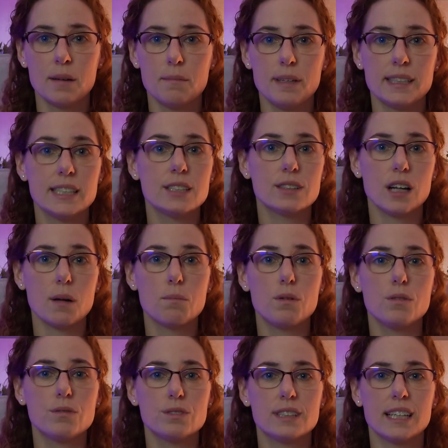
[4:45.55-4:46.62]
Mais si cela
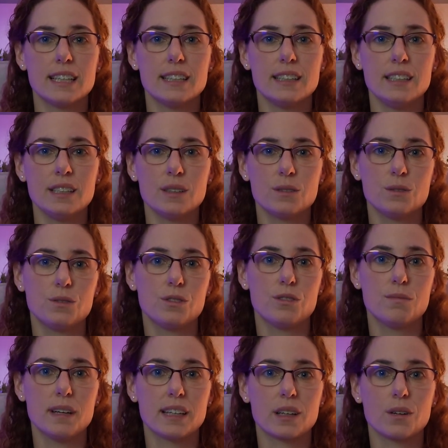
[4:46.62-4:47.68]
peut vous aider, nous vous
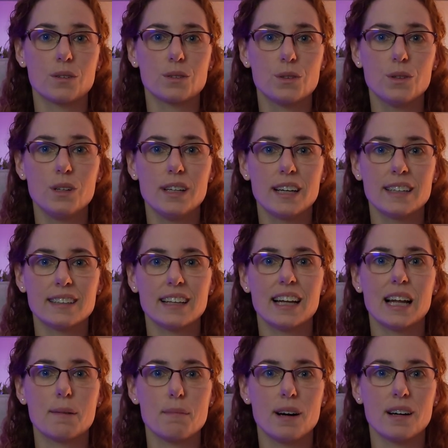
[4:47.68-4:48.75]
mettrons deux liens dans
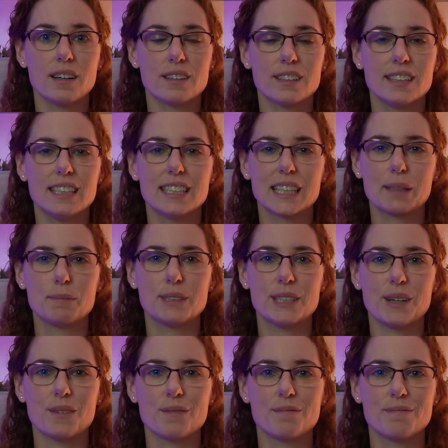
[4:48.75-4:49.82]
la barre de description.